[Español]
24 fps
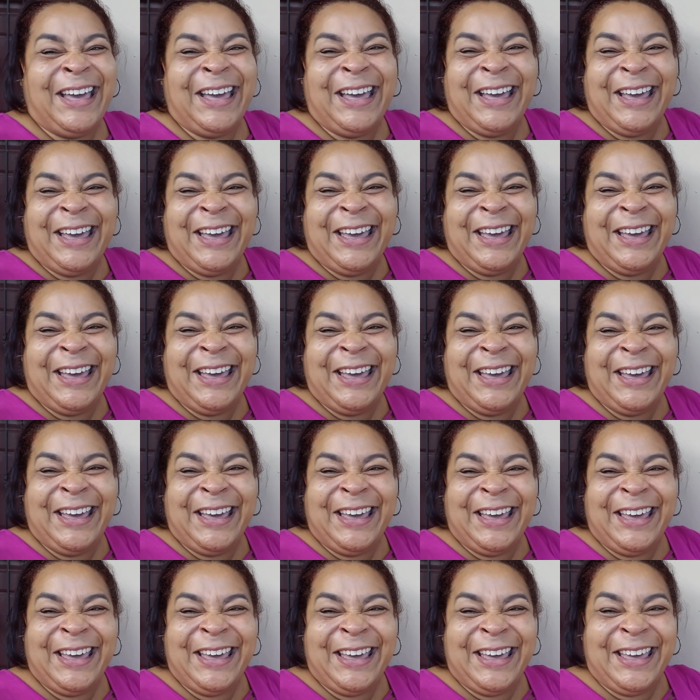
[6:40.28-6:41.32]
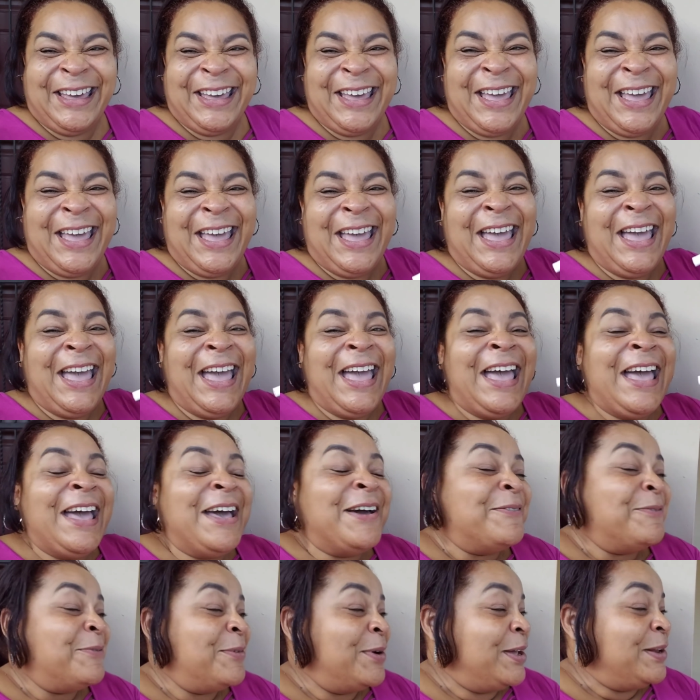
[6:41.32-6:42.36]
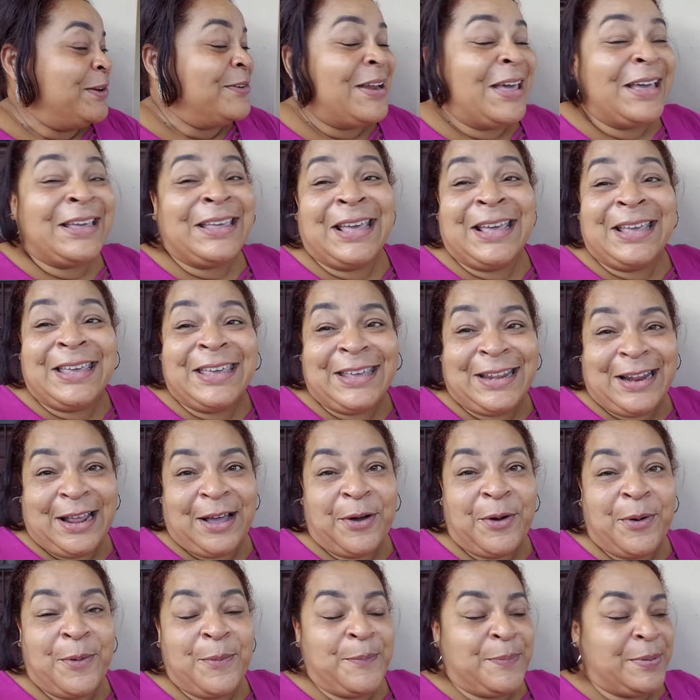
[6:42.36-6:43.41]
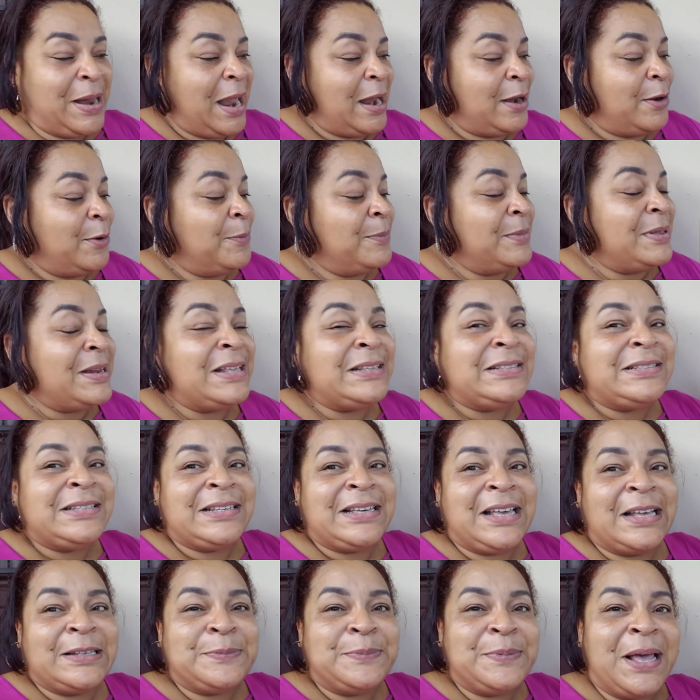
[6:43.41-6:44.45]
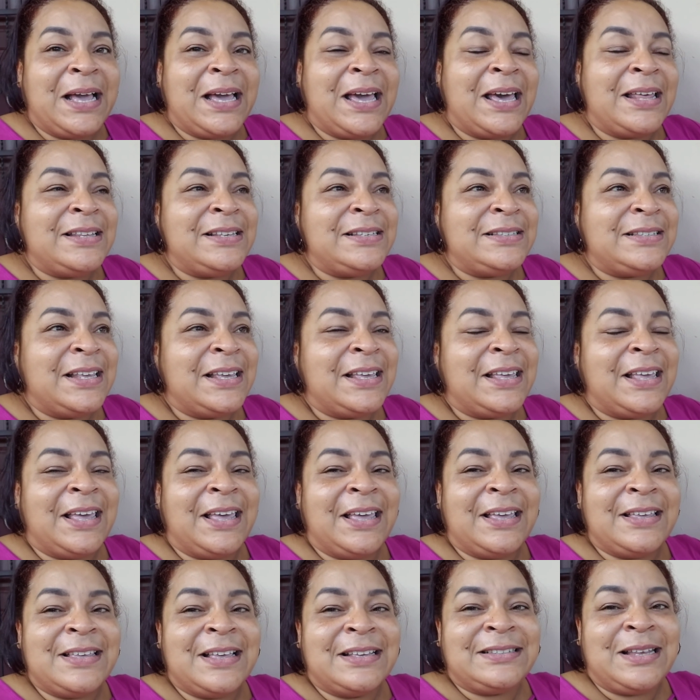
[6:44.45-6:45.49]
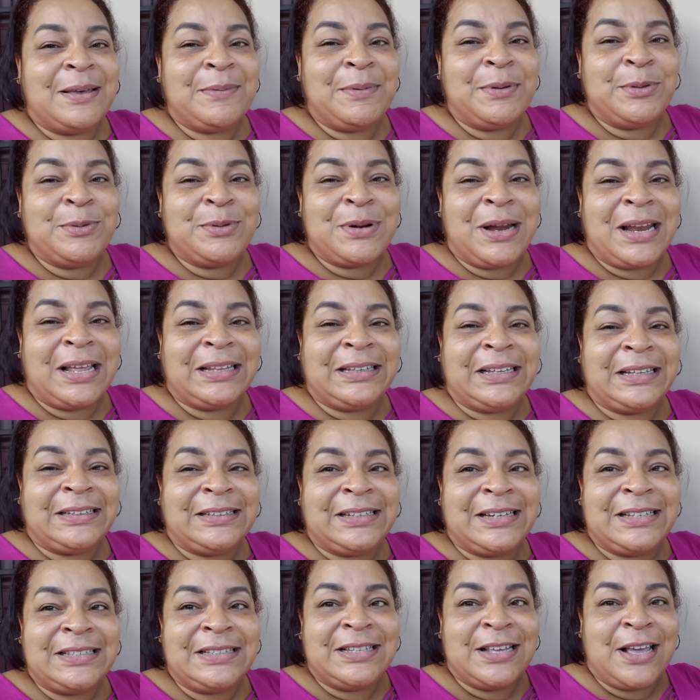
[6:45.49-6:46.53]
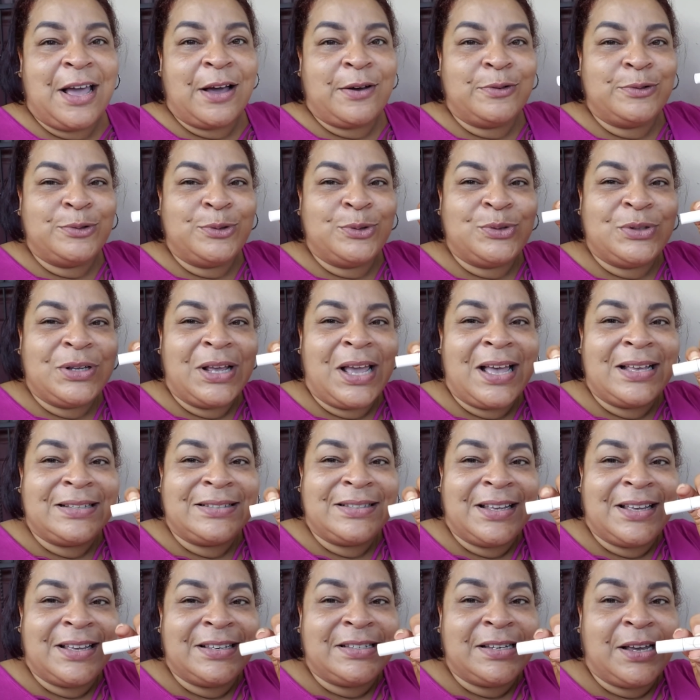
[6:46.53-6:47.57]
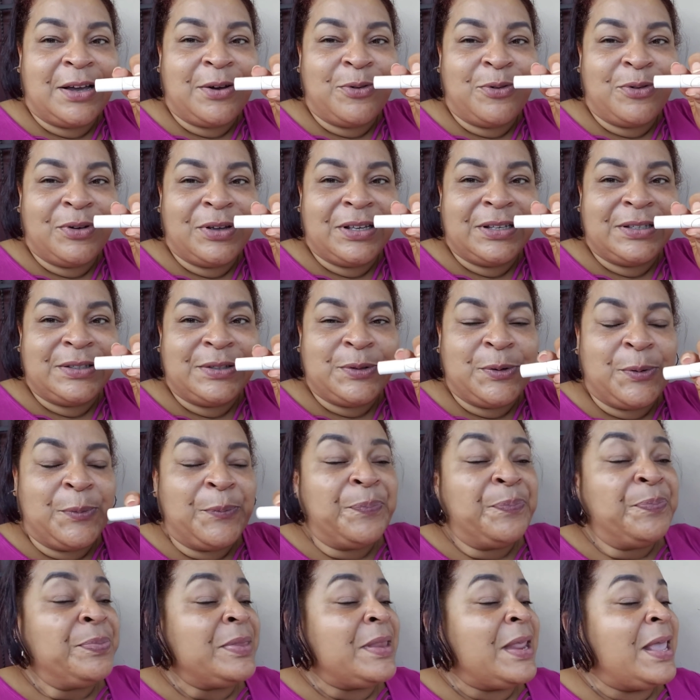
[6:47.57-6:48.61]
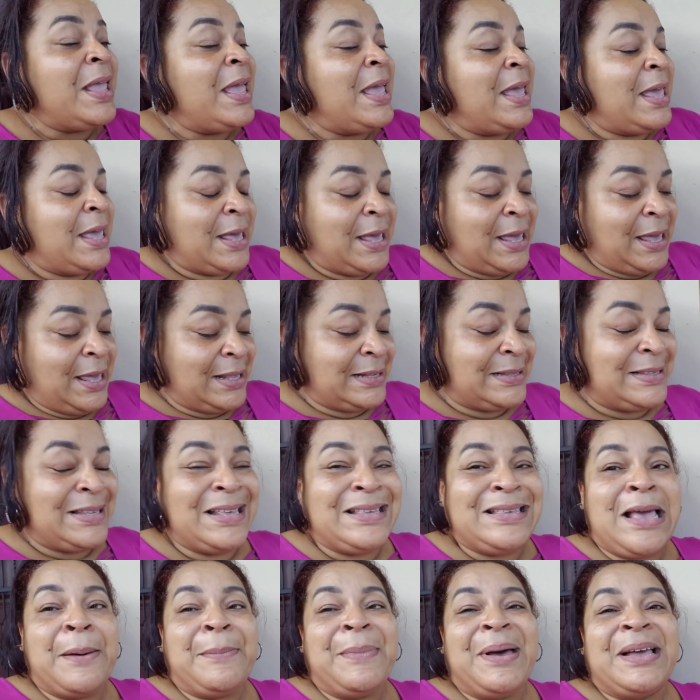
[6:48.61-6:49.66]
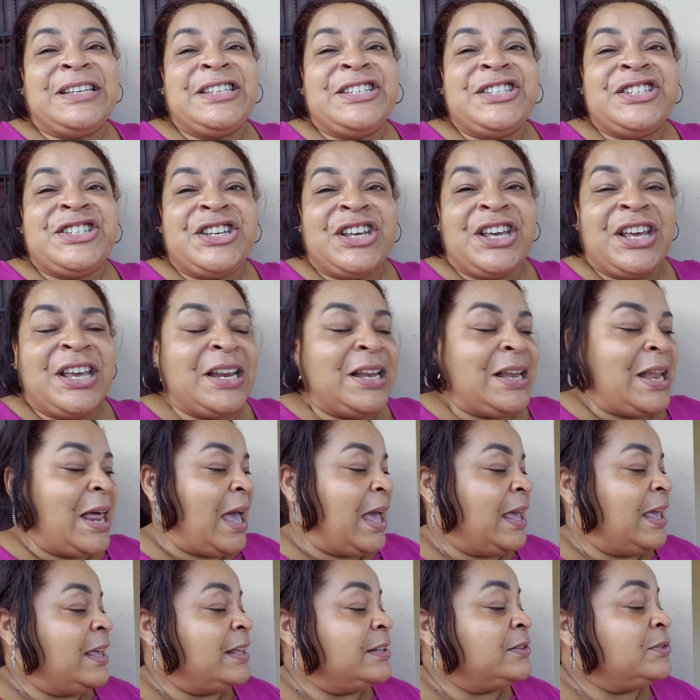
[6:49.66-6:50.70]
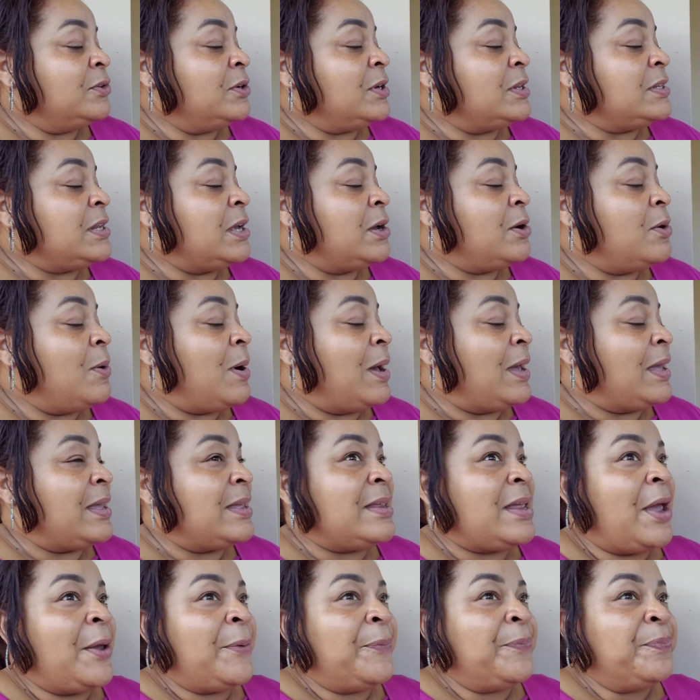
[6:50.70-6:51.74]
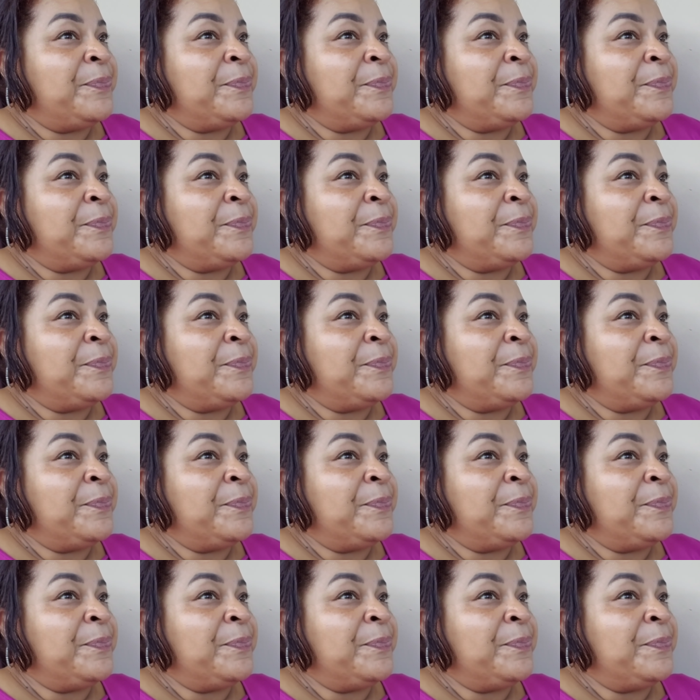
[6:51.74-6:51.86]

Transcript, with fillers: y al que quiera que lo busque más Bueno, las que quieran comprarlo. Miren, chicas, Bianca dice que ella sabe durar hasta tres días con sus cejas hechas con esto. Se llama Chela. Esto le llegó a ella.